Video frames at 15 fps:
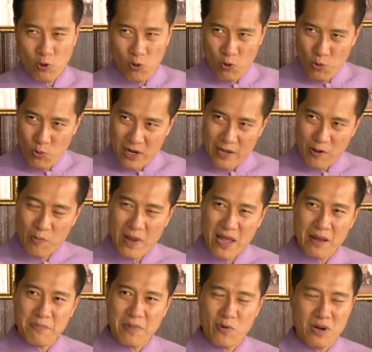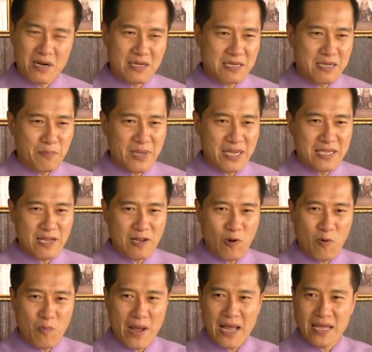โตรวดเร็วมากแต่ว่าเครื่องบินที่
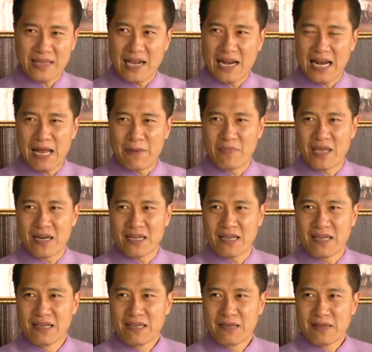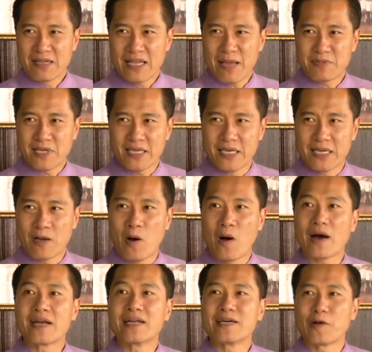ลงมาแต่ละลำนั้นเนี่ยแทบจะขี่ค
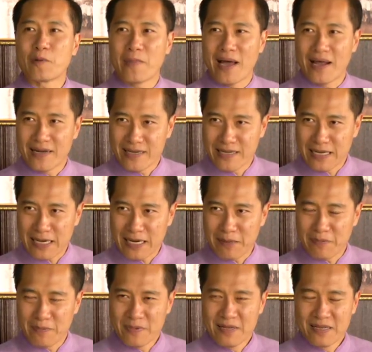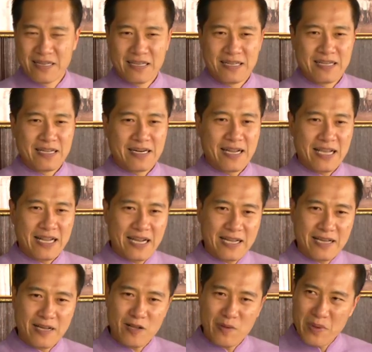อกันเดินออกมาเลยครับในขณะ
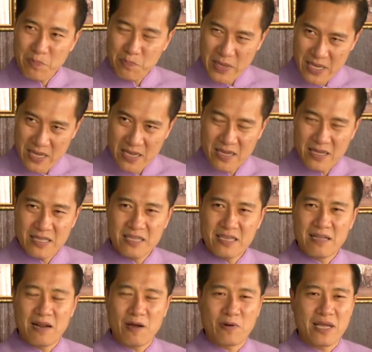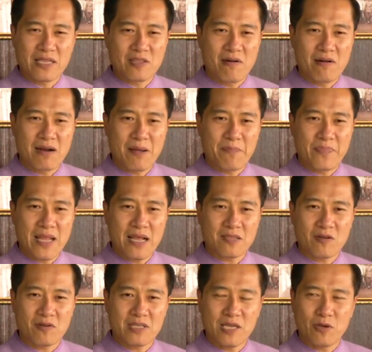เดียวกันก็เป็นปีที่เราได้ต้อนรับนั
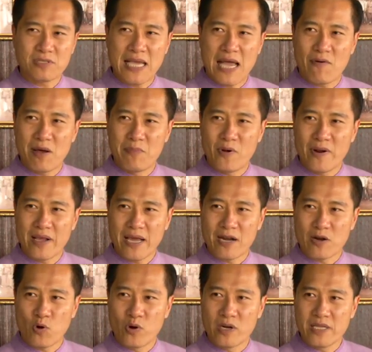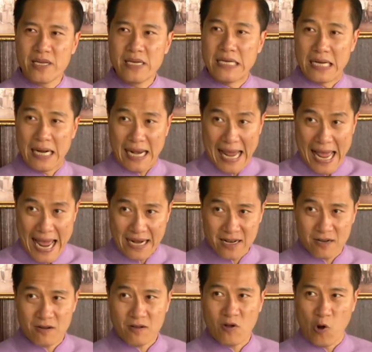กท่องเที่ยวชาวอเมริกันคนที่1ล้าน
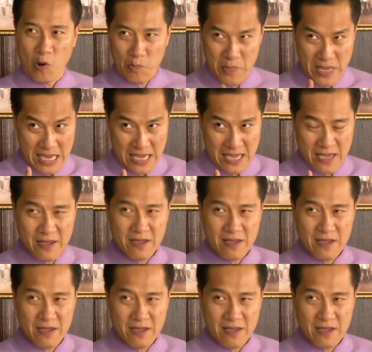ของปี